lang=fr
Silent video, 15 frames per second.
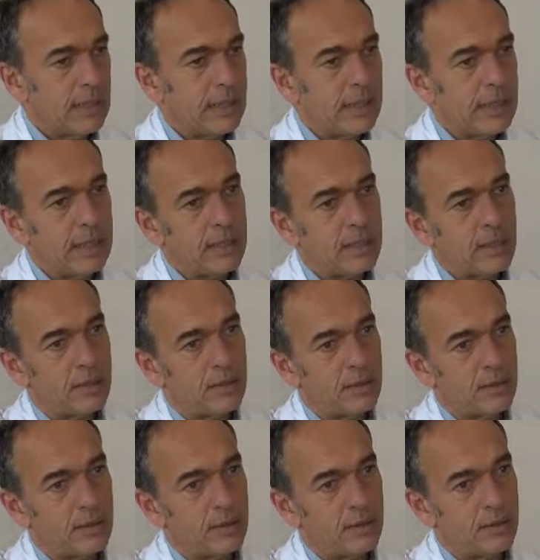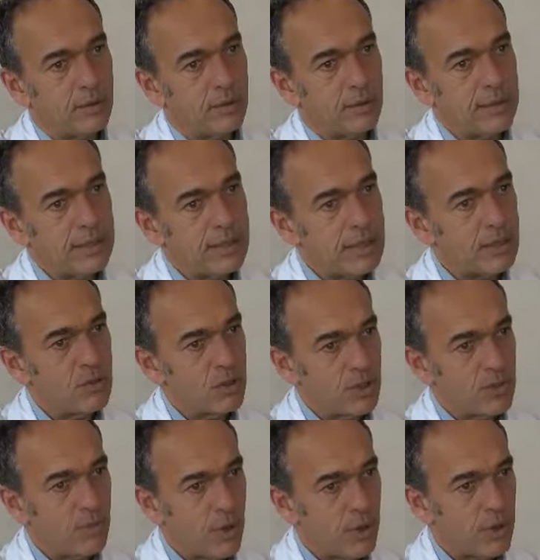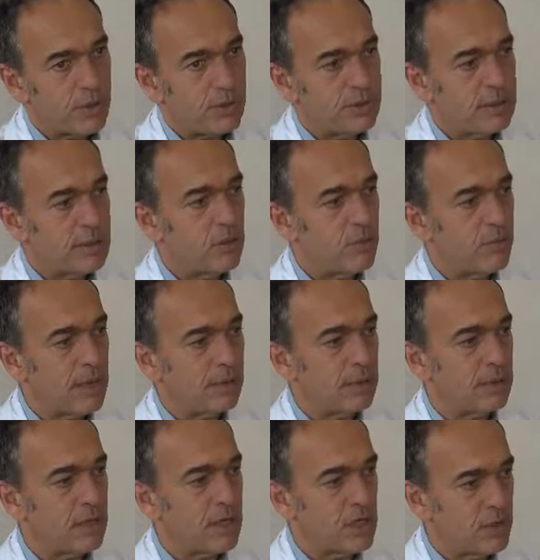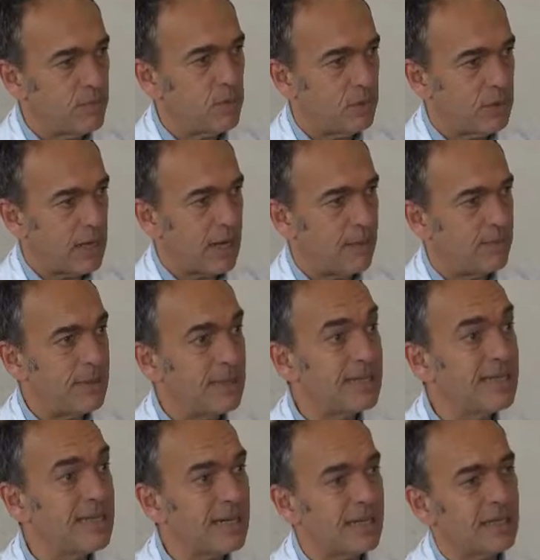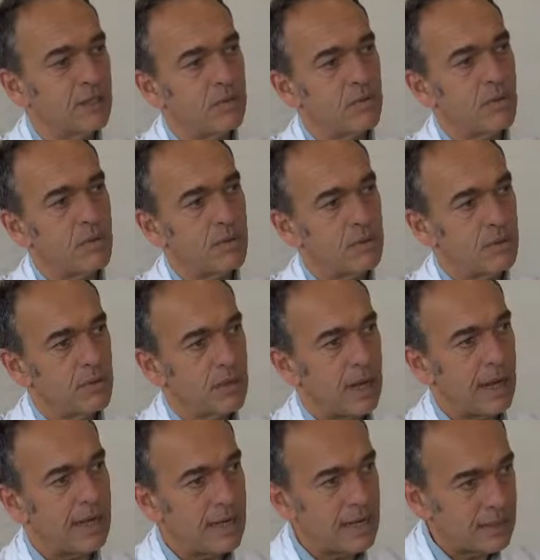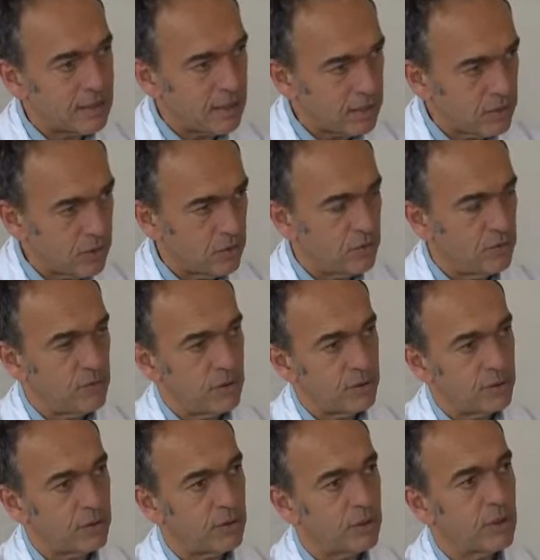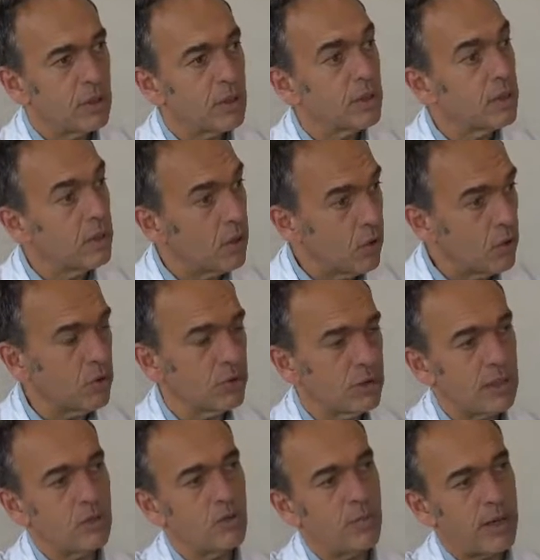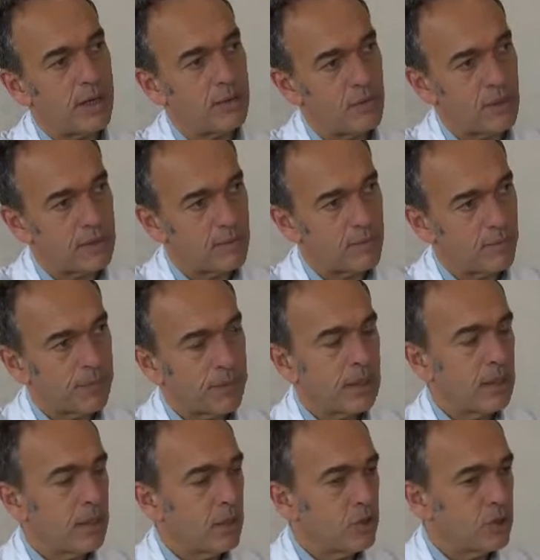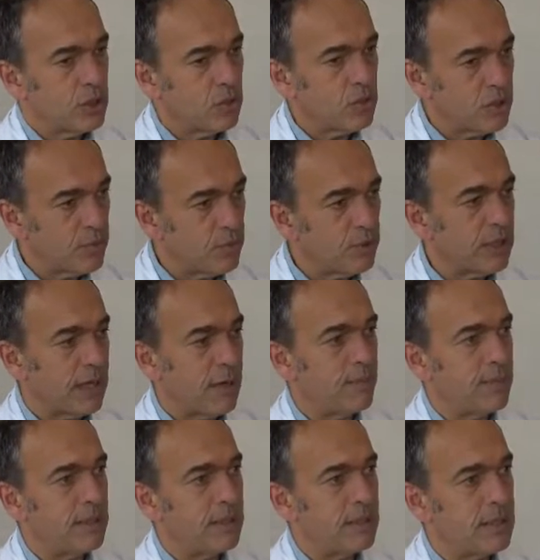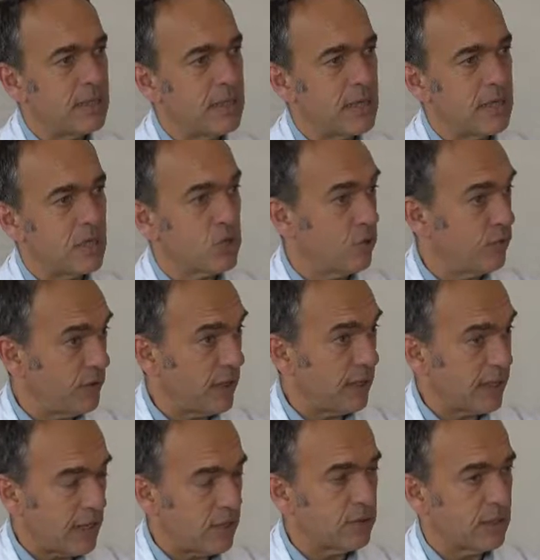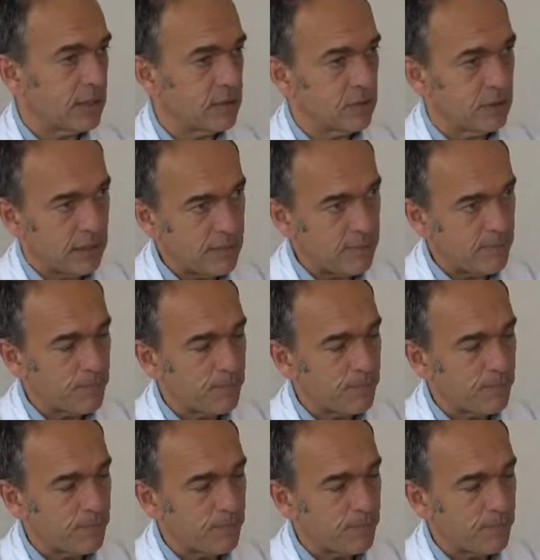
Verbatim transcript: Et euh, l'idée de Chipor, c'est de mettre la chimiothérapie directement à l'intérieur du ventre, au contact du péritoine. C'est une chimiothérapie qui est chauffée à 41 degrés,